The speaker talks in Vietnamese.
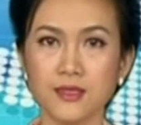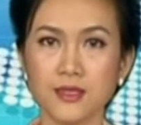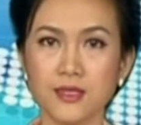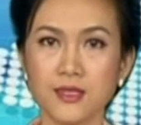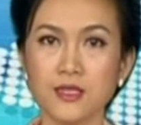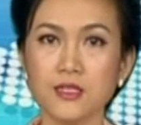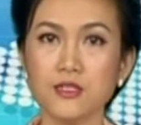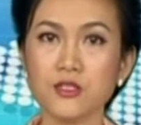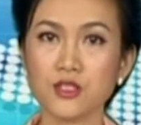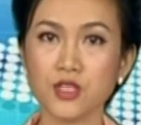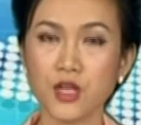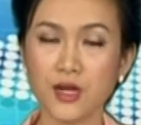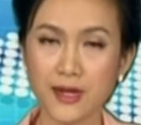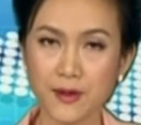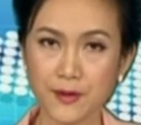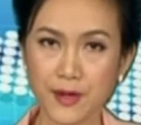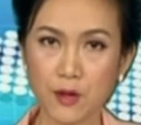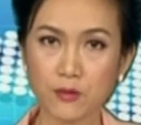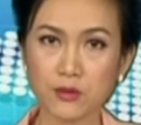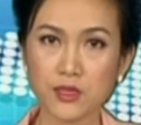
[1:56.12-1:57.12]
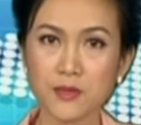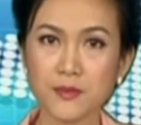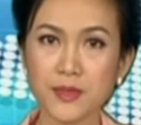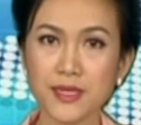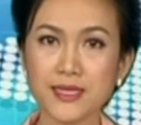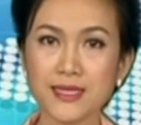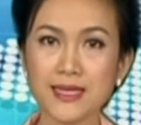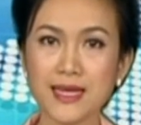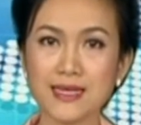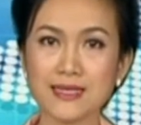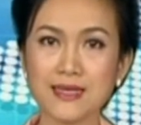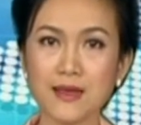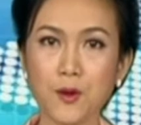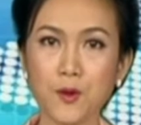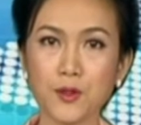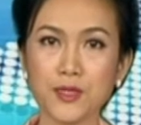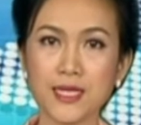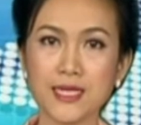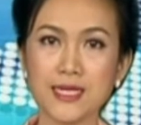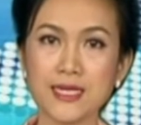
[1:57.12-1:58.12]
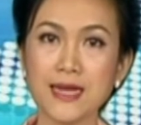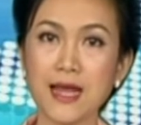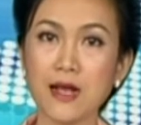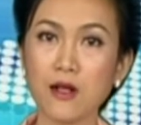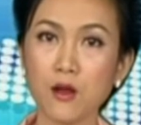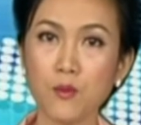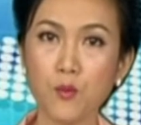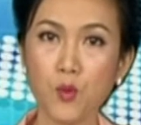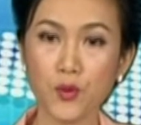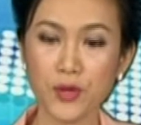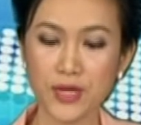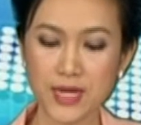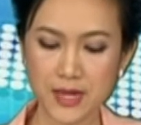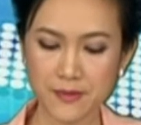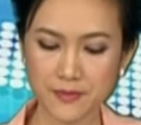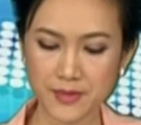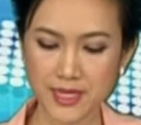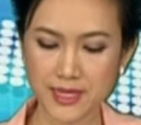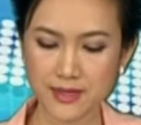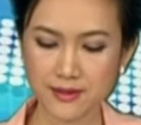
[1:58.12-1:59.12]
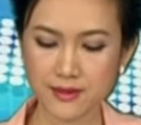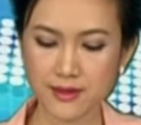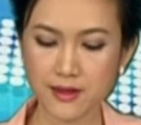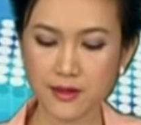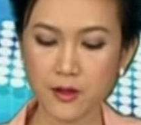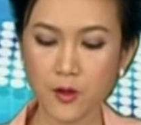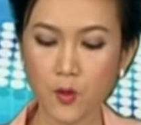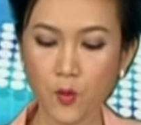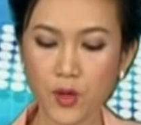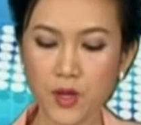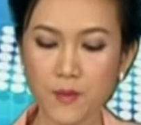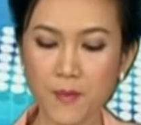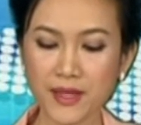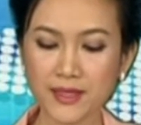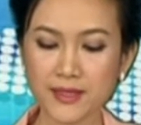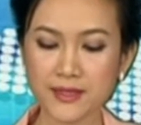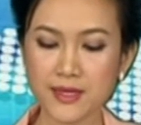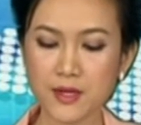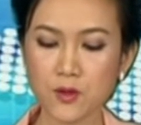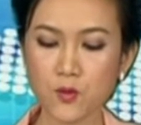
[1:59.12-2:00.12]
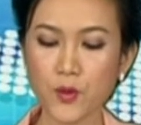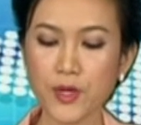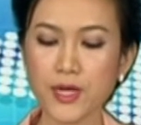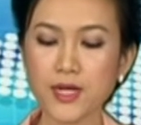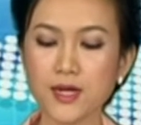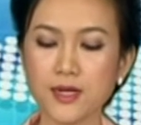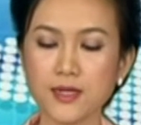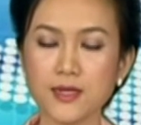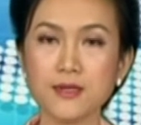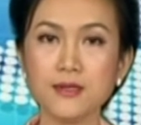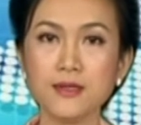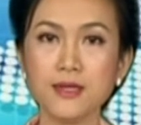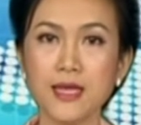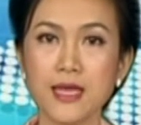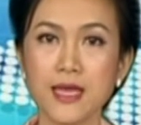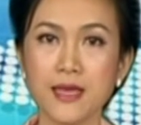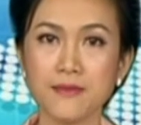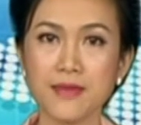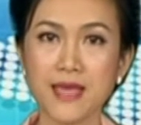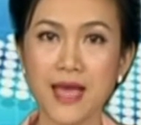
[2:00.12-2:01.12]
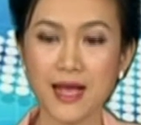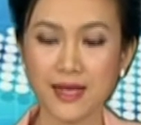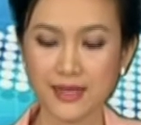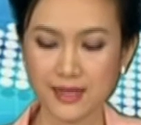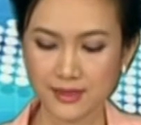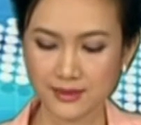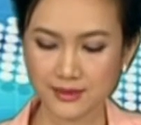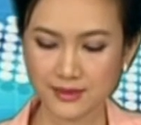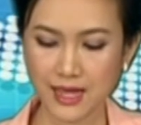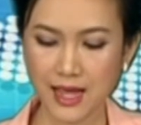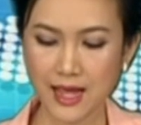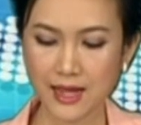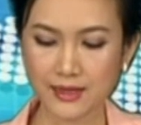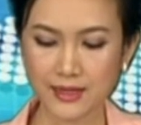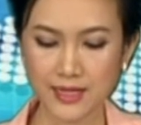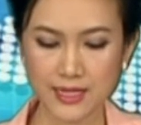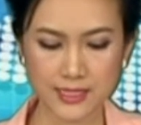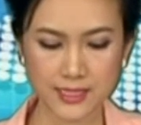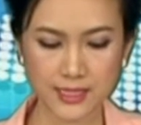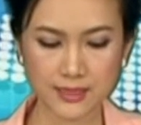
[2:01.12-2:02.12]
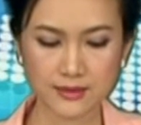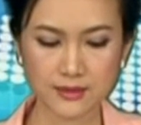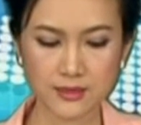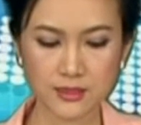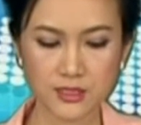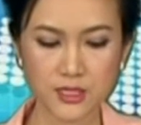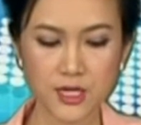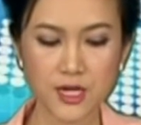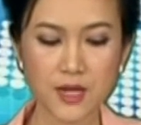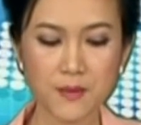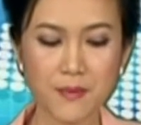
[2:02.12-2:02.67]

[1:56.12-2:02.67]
Sở Lao động Thương binh và Xã hội tỉnh đã có buổi làm việc với Ủy ban Nhân dân huyện Cần Đước và các xã thị trấn trên địa bàn